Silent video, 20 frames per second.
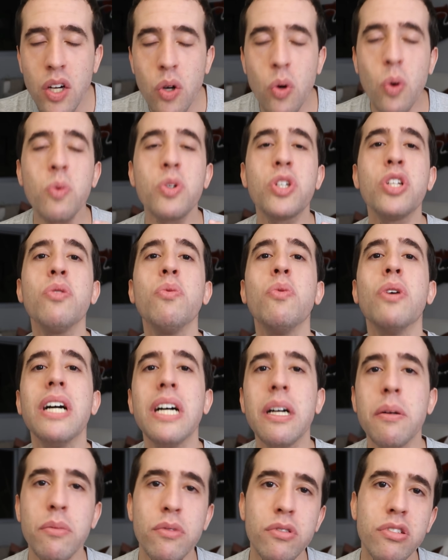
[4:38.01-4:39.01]

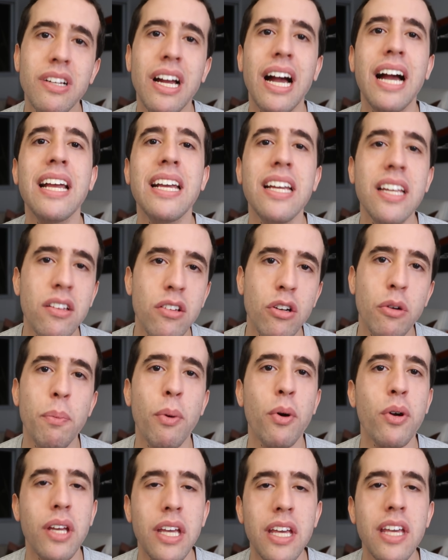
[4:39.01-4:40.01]
continuamos caindo um
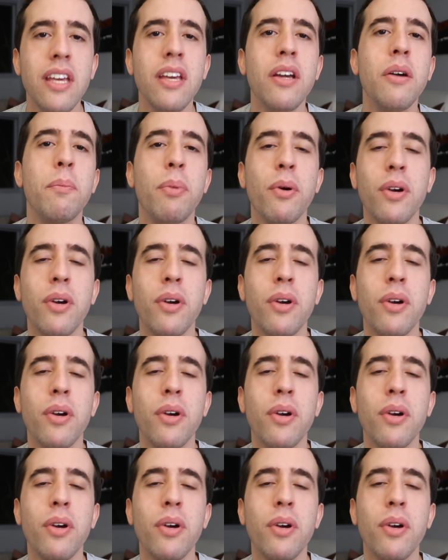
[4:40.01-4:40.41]
pouquinho,